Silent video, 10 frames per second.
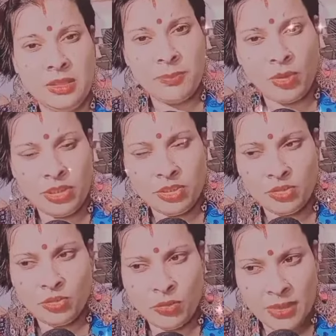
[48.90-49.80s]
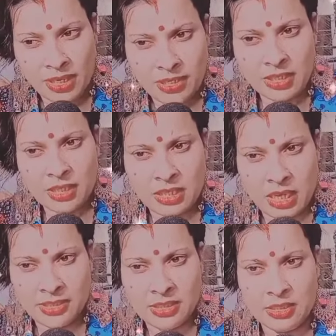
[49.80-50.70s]
इन पॉलीथीन को बनाने का
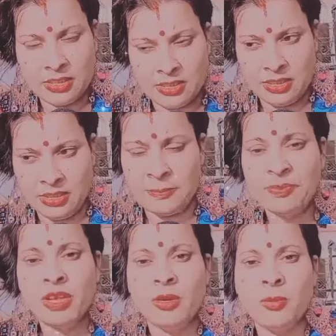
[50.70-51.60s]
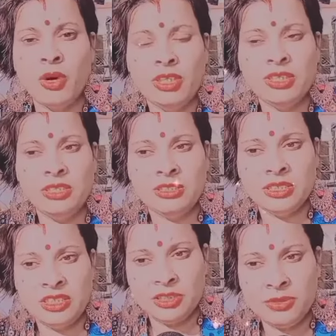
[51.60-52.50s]
कार्य कर रही हैं पॉलीथीन
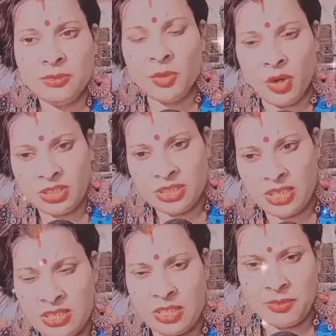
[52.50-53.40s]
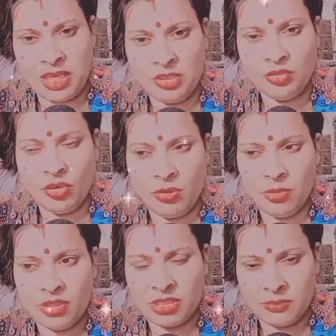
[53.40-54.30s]
से निर्मित बहुत सारा सामान जो
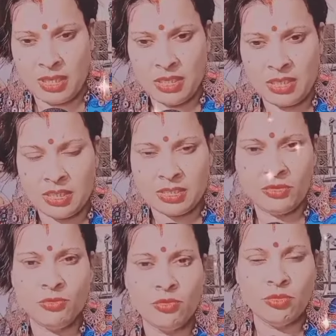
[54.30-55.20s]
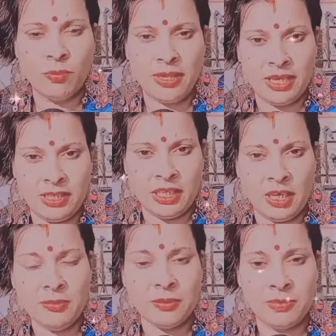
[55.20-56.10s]
हम लोग इस्तेमाल करते हैं उनको पहले
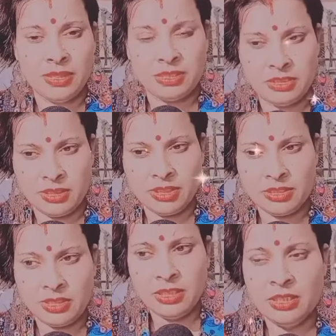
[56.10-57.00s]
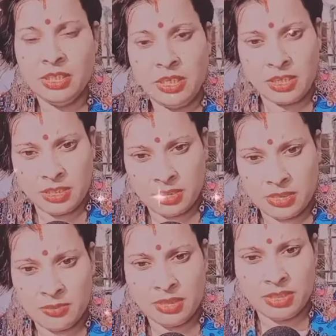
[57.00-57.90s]
हम अपने जीवन से
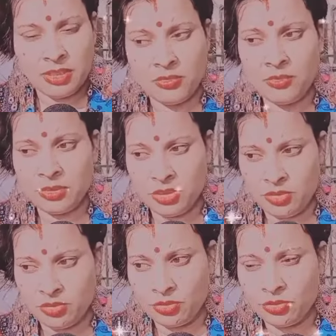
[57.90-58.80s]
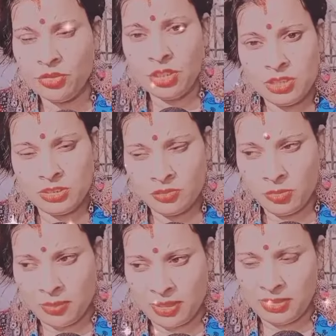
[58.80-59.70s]
ख़त्म करें उन चीज़ों को
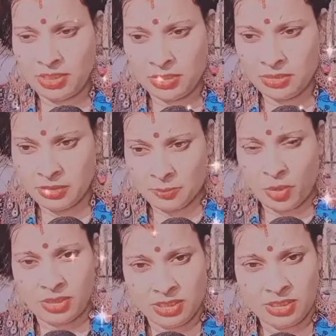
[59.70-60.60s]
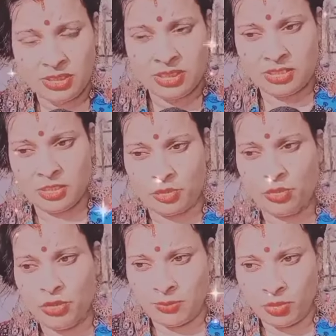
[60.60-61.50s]
जो पॉलीथान पॉलीथीन के
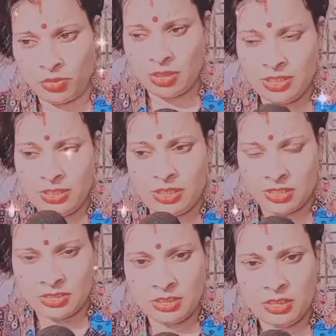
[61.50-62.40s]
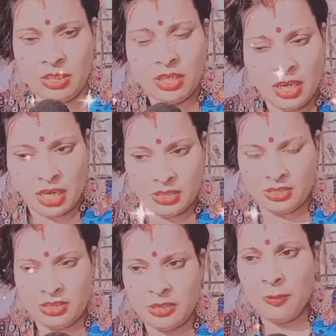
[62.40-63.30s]
थ्रू हम लोगों के घर तक
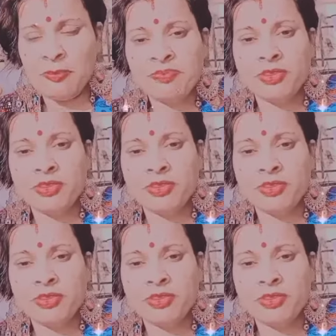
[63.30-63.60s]
आती है